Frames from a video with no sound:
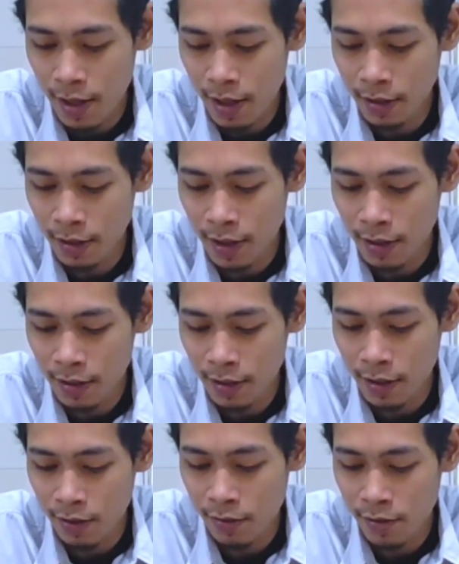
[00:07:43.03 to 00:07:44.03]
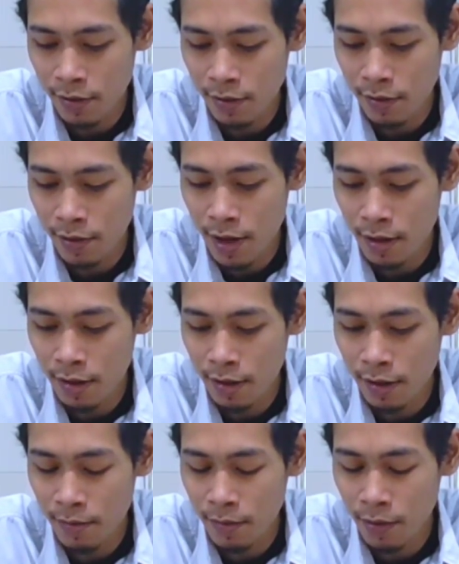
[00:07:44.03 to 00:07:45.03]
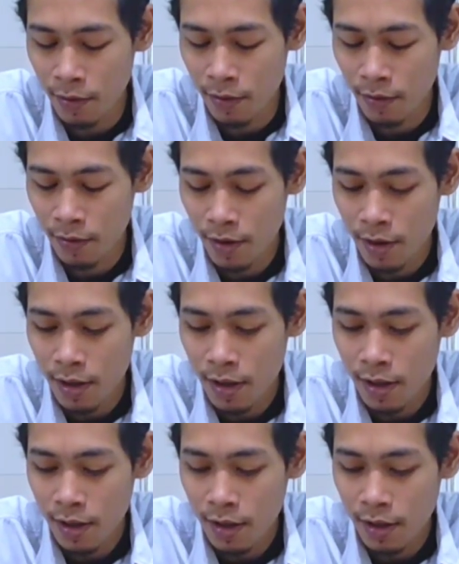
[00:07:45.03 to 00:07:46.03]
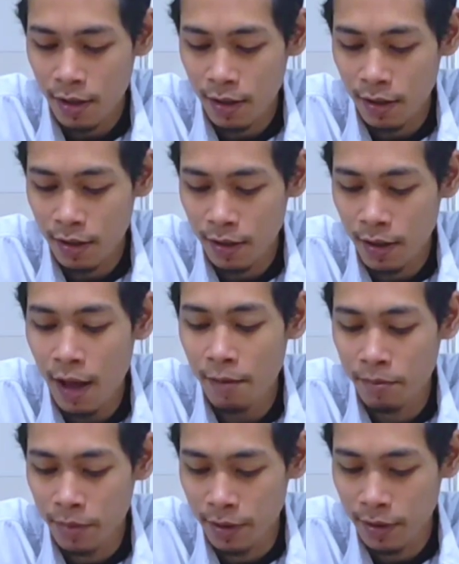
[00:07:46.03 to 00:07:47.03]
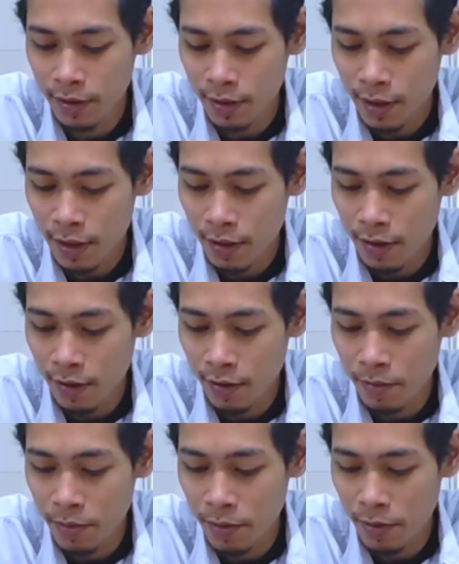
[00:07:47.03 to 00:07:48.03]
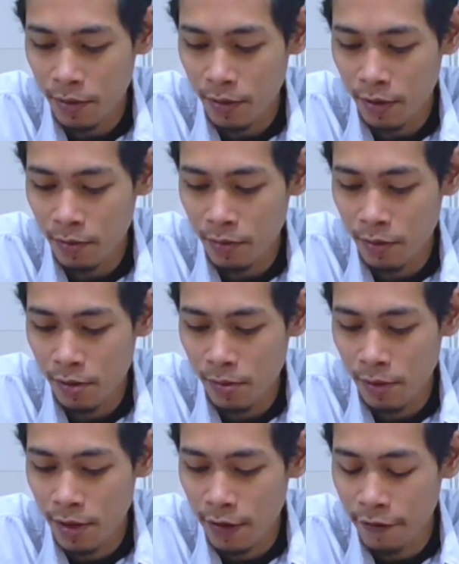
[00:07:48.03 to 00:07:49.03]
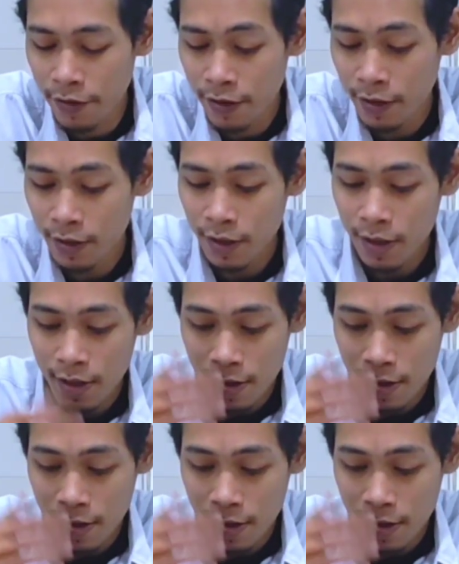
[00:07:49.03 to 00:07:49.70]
layat ta'atharu iku ora nerima uh, labet apa qalbul munafik